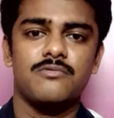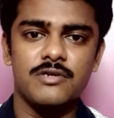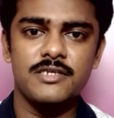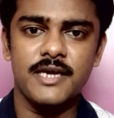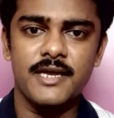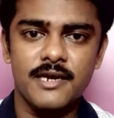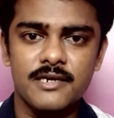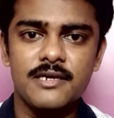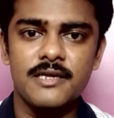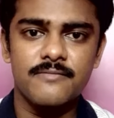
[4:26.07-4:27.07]
ওই
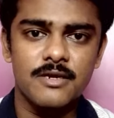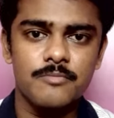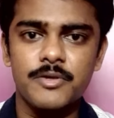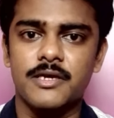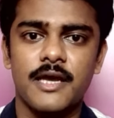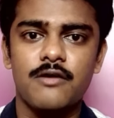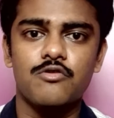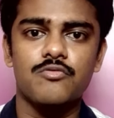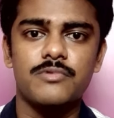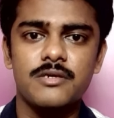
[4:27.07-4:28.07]
জায়গাটা ডেভেলপিং
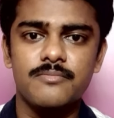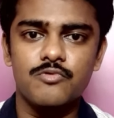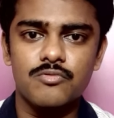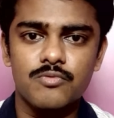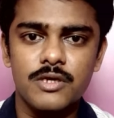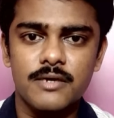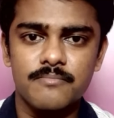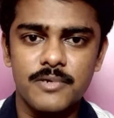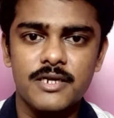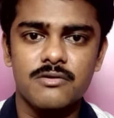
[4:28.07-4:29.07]
এখন অবধি পুরোপুরি
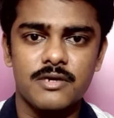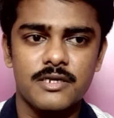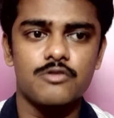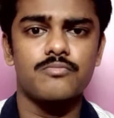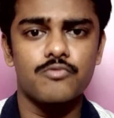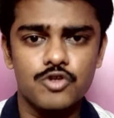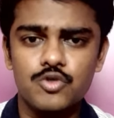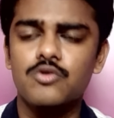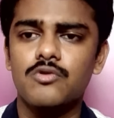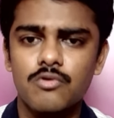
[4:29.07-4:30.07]
কমপ্লিট হয়নি তো
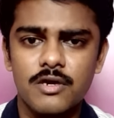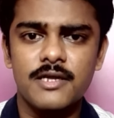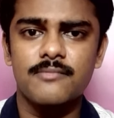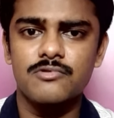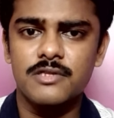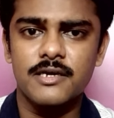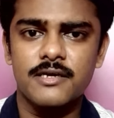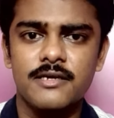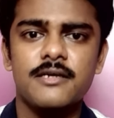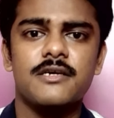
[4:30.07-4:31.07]
প্রচুর লোক ওখানে এমন
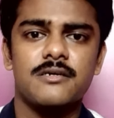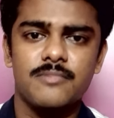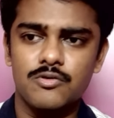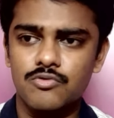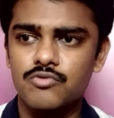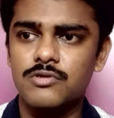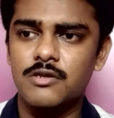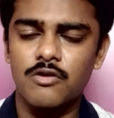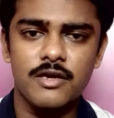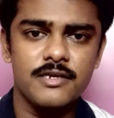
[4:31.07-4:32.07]
থাকে নতুন
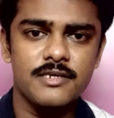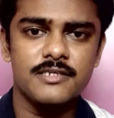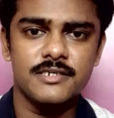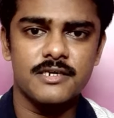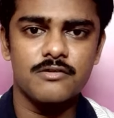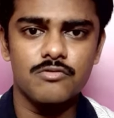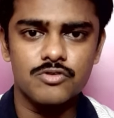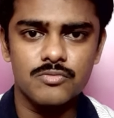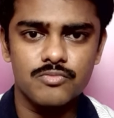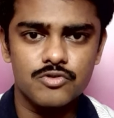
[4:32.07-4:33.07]
লোকালিটি যেখানে
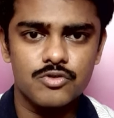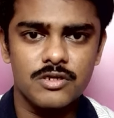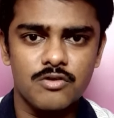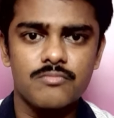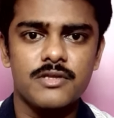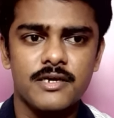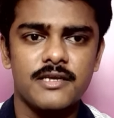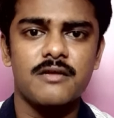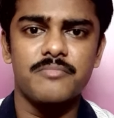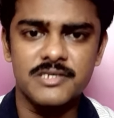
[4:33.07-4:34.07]
লোকজন প্রচুর এরকম থাকে
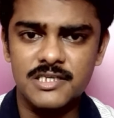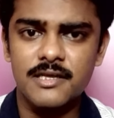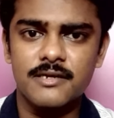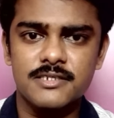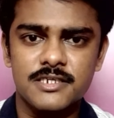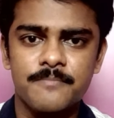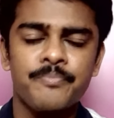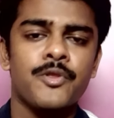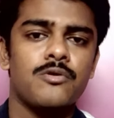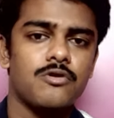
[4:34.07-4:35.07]
যারা মেসে থাকছে
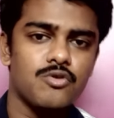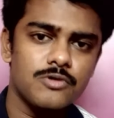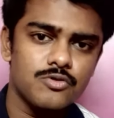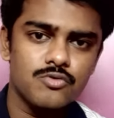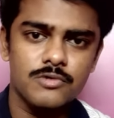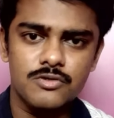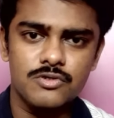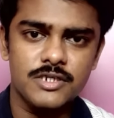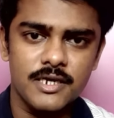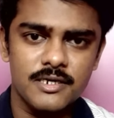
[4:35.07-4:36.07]
অথবা শুধুমাত্র
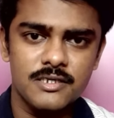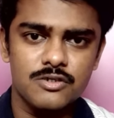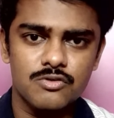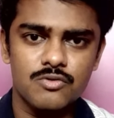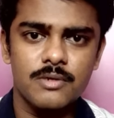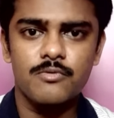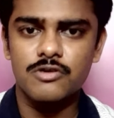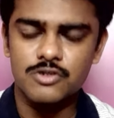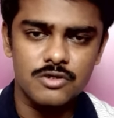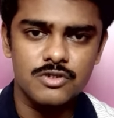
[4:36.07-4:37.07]
চাকরির জন্য বা
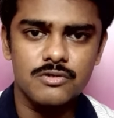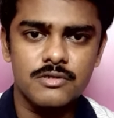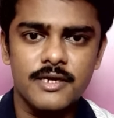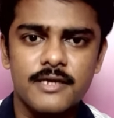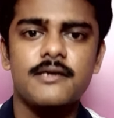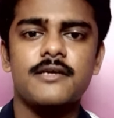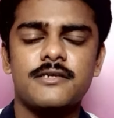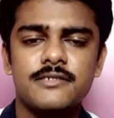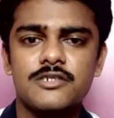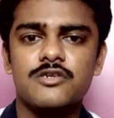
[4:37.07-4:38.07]
পড়াশোনার জন্য থাকে
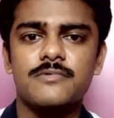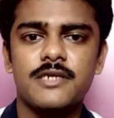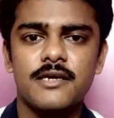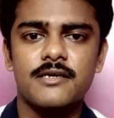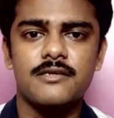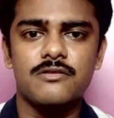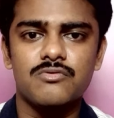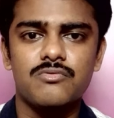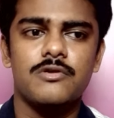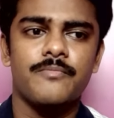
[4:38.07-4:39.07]
সেসব জায়গায়
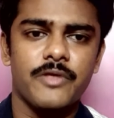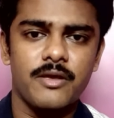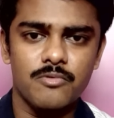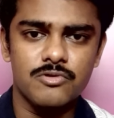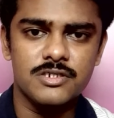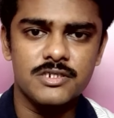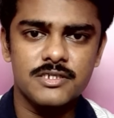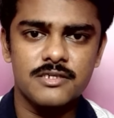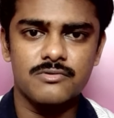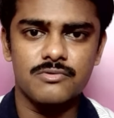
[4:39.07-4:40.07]
কিন্তু এই
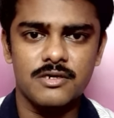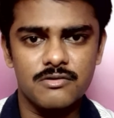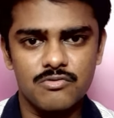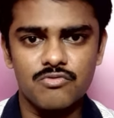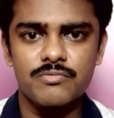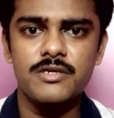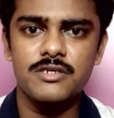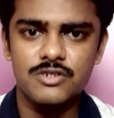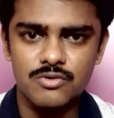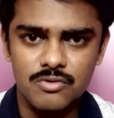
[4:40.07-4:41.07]
মঞ্জিনিসের দোকান খুবই
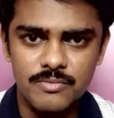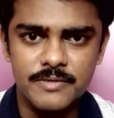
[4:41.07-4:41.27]
চলবে